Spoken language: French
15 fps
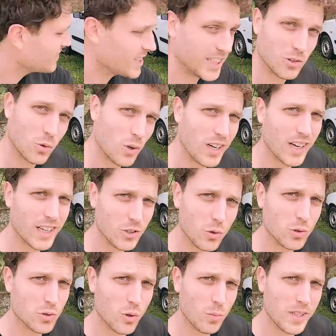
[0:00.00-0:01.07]
Et donc les rideaux
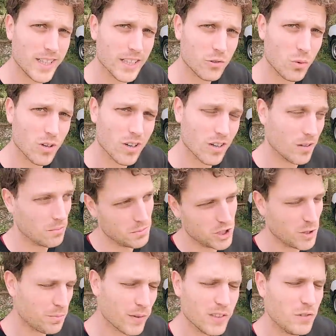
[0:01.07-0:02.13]
sont obligatoires. Mais
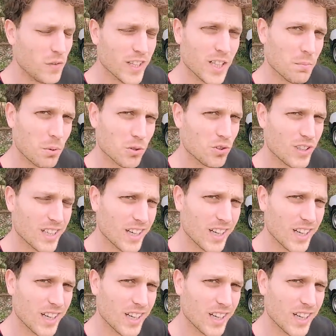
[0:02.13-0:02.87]
j'ai pas envie de faire n'importe quel